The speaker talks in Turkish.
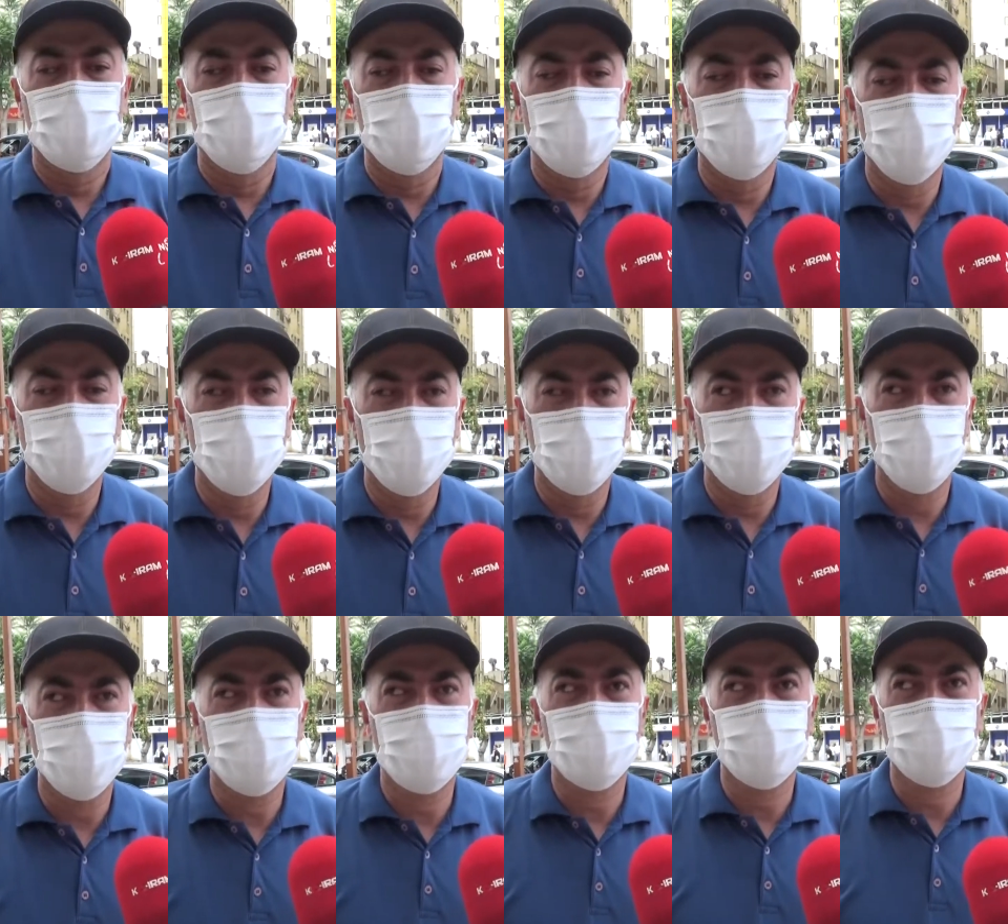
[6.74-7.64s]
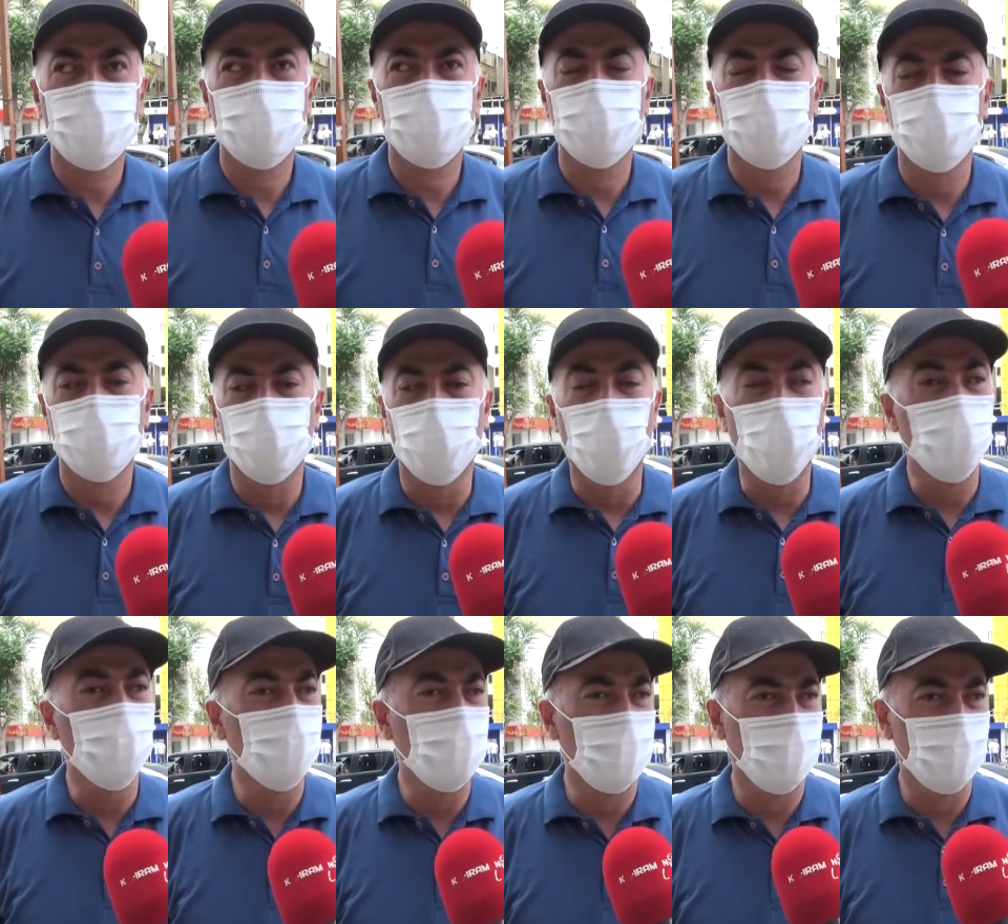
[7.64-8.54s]
Kahramanmaraş
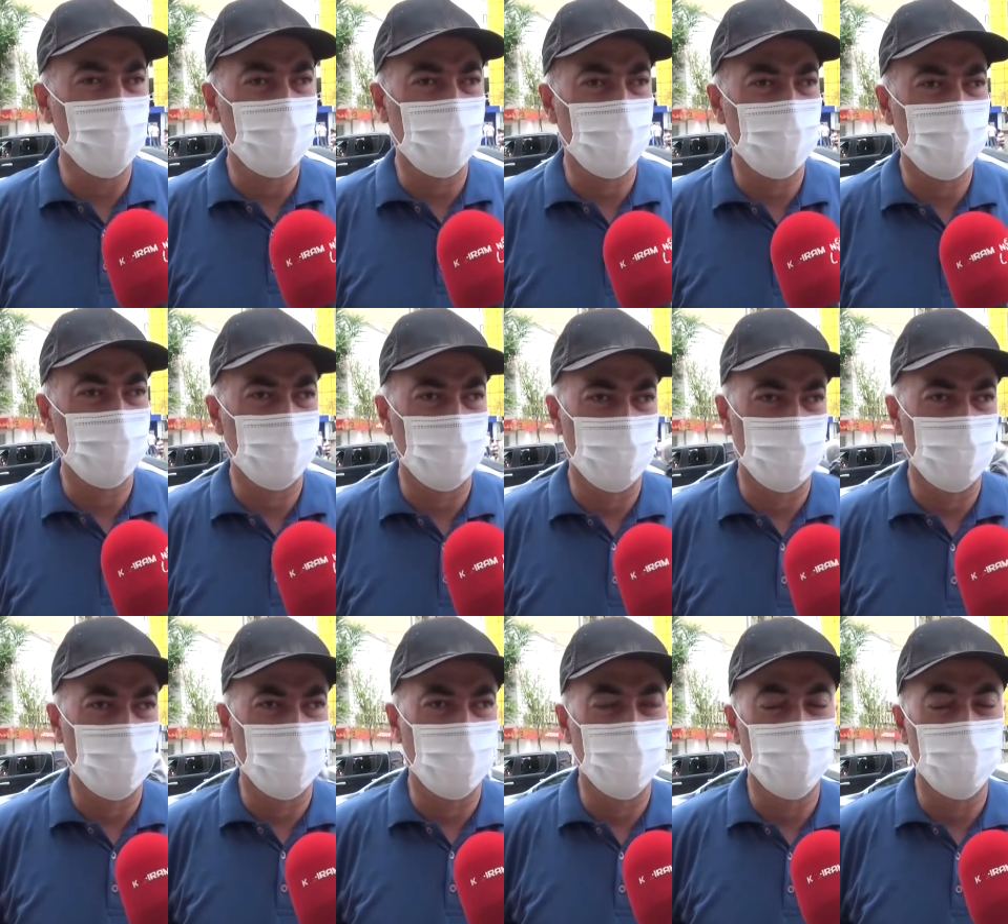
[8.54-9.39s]
11 ilçesi olacak.